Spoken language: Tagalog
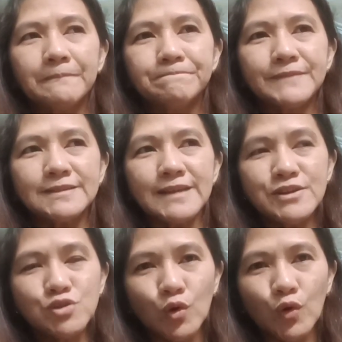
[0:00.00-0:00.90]
Nasa
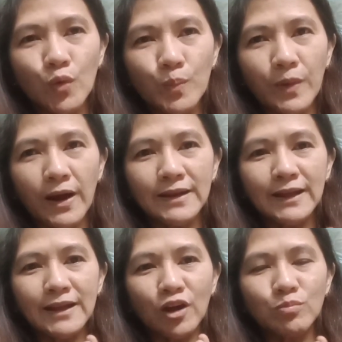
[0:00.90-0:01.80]
inyo,
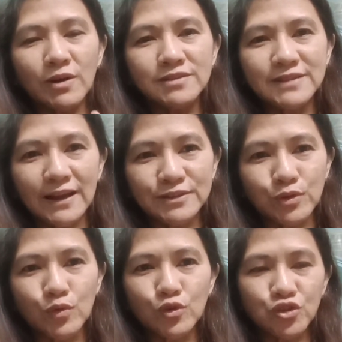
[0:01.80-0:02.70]
bahala na kayo mag-judge
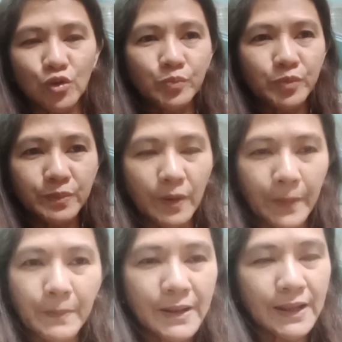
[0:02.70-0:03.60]
kung gusto nyo
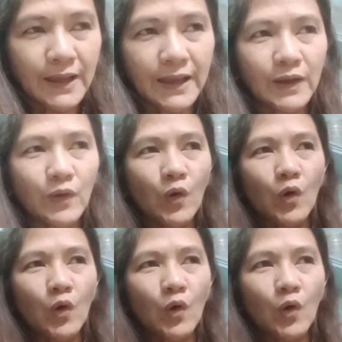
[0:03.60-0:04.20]
magpabili